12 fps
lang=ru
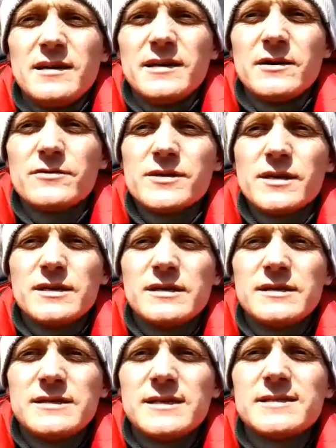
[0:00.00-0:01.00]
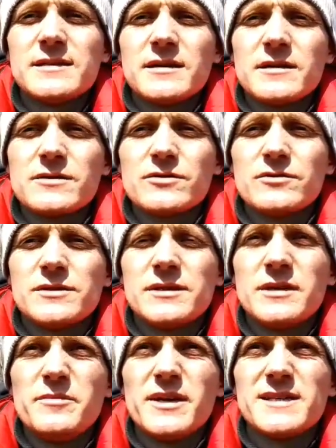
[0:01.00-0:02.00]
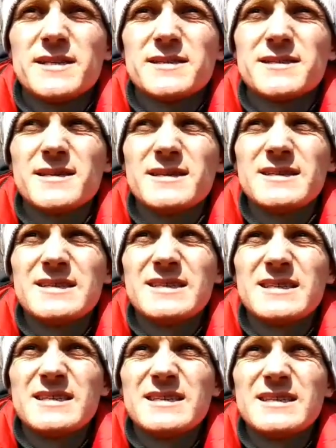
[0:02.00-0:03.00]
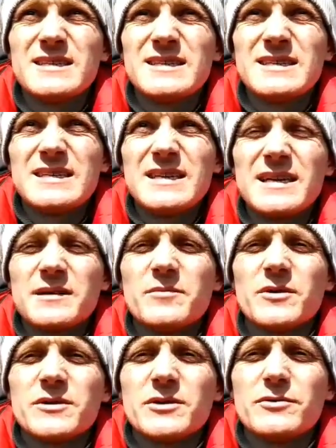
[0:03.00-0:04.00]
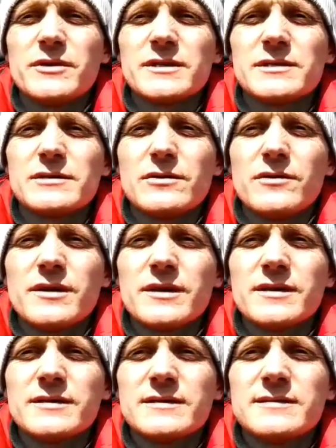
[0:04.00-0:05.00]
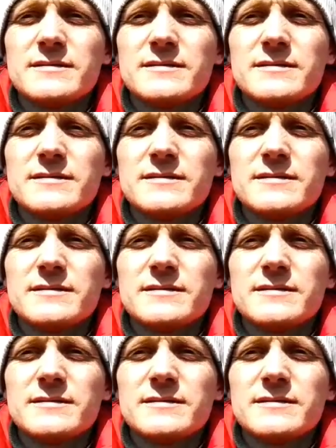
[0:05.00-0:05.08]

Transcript: Я уже здесь нахожусь три месяца, работаю на стройке,